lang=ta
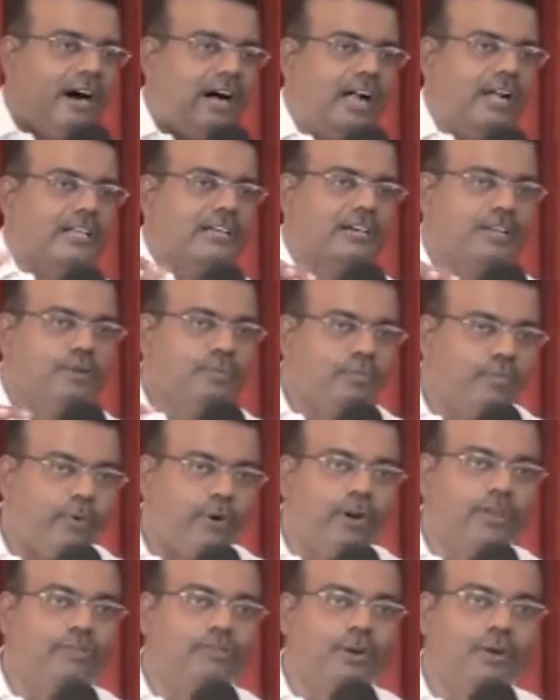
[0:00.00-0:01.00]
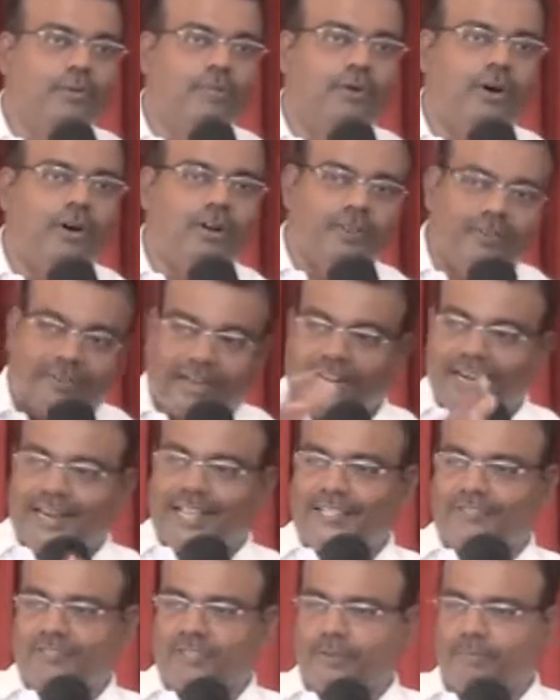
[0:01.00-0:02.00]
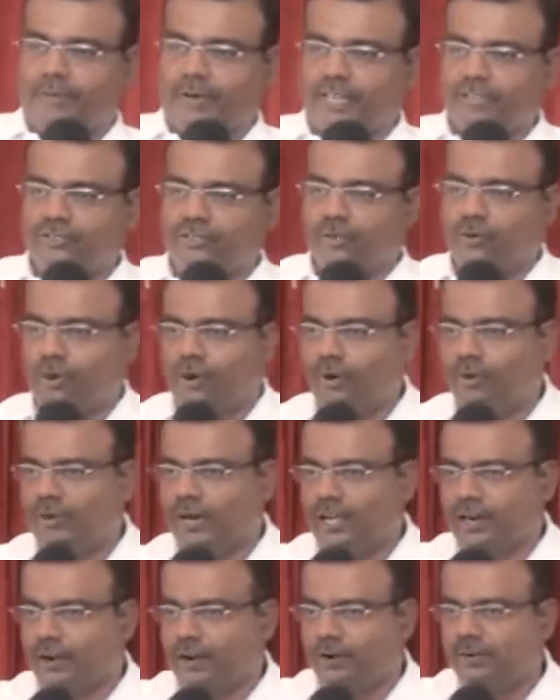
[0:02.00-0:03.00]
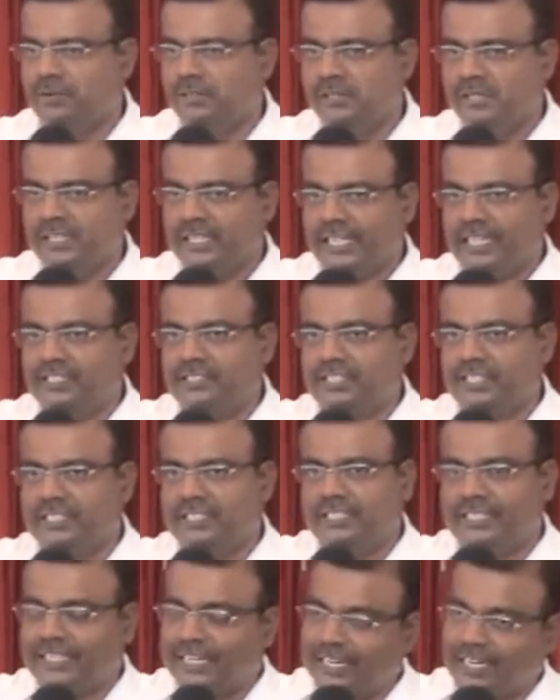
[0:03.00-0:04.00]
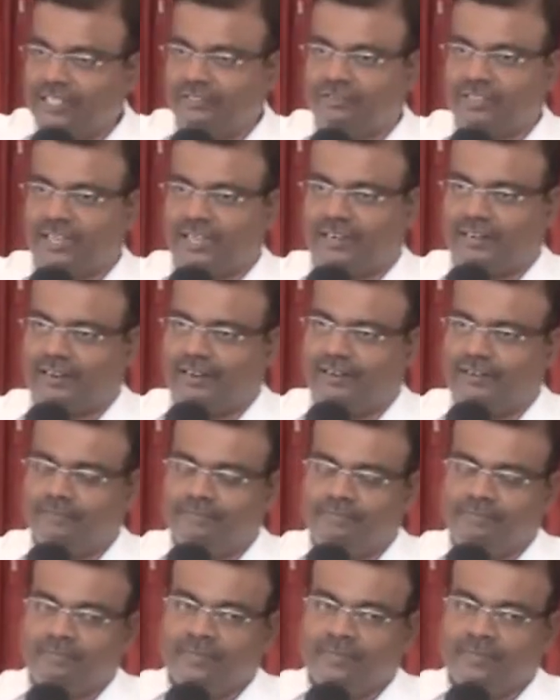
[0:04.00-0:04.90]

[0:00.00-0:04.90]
ஆளுகையும் போய்விடுமோ இவர் எல்லாத்தையும் பறித்து கொள்ளுவாரோ என்று நினைத்தார்கள்